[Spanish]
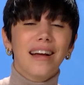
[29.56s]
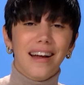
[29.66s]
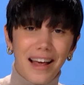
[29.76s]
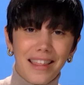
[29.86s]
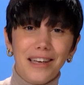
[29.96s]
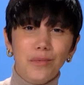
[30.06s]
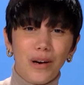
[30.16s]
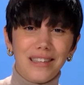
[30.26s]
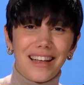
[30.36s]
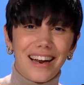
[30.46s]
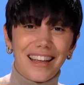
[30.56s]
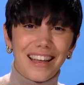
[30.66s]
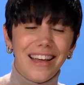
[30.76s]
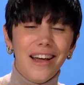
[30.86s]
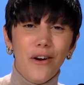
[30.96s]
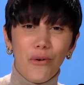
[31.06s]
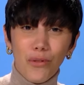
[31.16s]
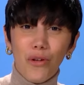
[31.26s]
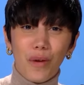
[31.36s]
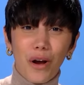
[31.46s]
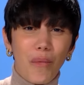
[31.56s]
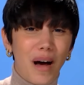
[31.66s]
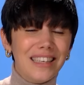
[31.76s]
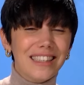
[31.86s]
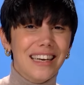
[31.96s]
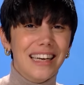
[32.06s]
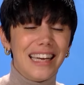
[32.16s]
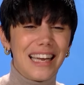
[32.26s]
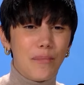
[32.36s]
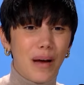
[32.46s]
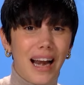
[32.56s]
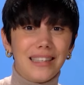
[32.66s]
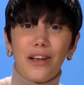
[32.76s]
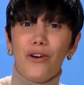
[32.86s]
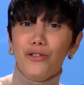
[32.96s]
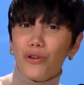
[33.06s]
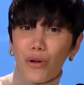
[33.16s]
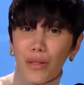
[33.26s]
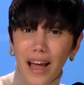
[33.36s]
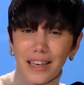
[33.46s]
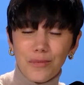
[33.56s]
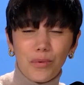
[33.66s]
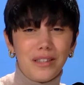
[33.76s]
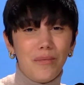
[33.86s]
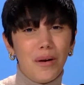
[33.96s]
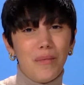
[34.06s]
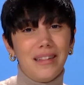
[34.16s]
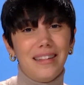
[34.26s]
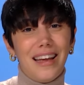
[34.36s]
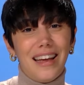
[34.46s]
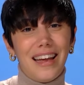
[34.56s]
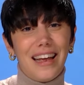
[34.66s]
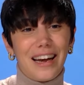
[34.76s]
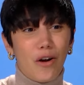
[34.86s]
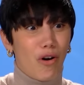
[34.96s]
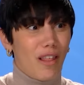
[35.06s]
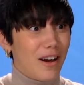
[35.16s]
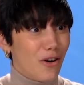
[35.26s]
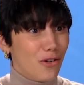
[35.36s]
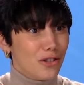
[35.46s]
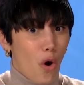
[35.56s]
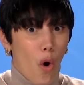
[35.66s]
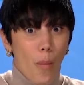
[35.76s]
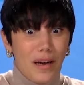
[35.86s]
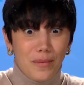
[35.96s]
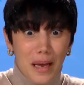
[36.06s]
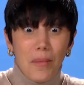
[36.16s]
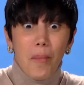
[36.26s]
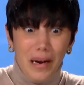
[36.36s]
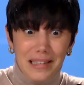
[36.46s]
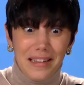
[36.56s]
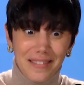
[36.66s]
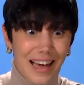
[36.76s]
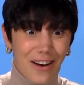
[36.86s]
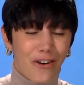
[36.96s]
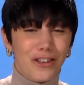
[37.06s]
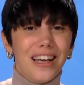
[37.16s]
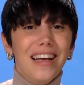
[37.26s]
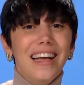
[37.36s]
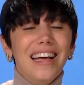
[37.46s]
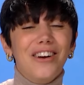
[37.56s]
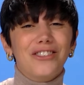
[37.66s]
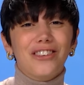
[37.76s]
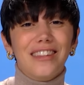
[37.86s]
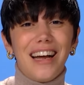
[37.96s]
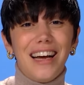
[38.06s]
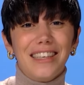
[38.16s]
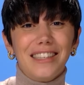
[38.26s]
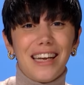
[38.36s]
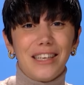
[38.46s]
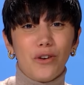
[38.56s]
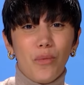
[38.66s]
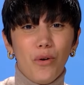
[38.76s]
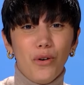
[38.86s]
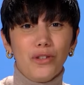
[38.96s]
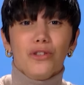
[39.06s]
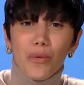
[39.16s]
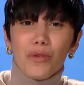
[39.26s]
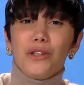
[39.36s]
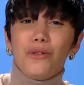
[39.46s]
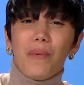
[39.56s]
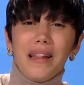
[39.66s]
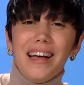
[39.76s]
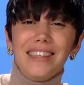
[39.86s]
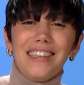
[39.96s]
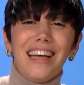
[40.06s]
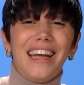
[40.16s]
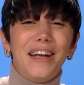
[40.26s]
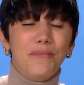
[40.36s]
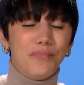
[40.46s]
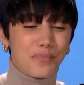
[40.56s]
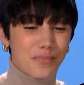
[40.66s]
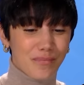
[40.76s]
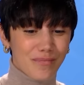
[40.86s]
Gracias por estar aquí un domingo más. Y para las que no nos conozcáis, pues simplemente recordarnos, o más bien presentarnos. Nosotras eh, somos, somos estupendas. Em,